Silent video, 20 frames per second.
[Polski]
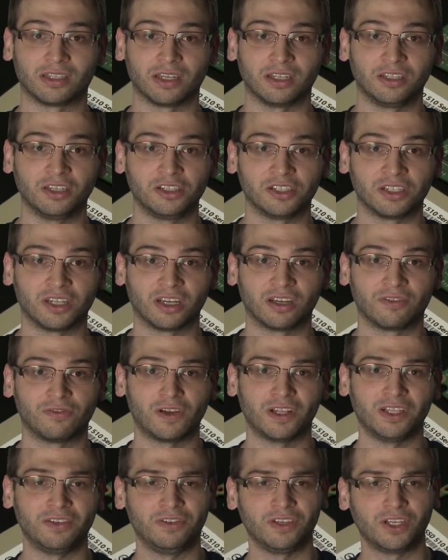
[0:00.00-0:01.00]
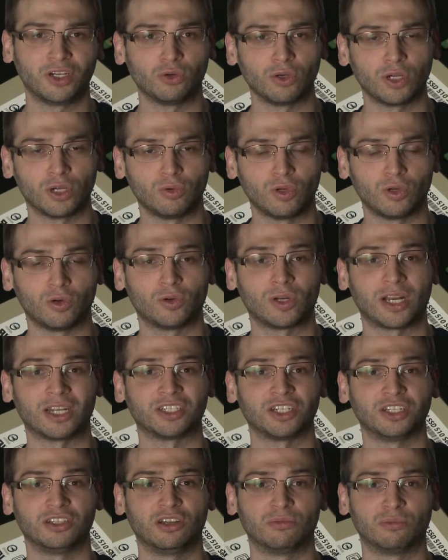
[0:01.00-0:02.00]
techniczne kwalifikują ją
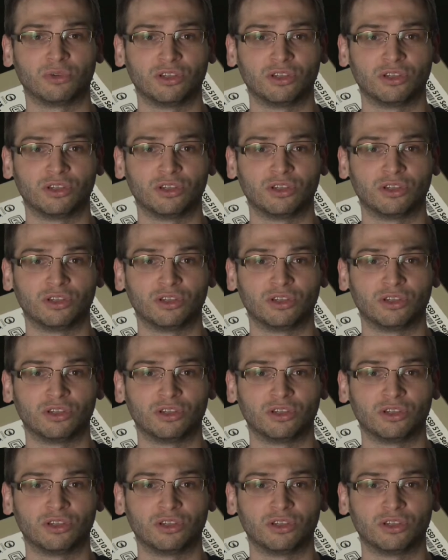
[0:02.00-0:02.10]
raczej do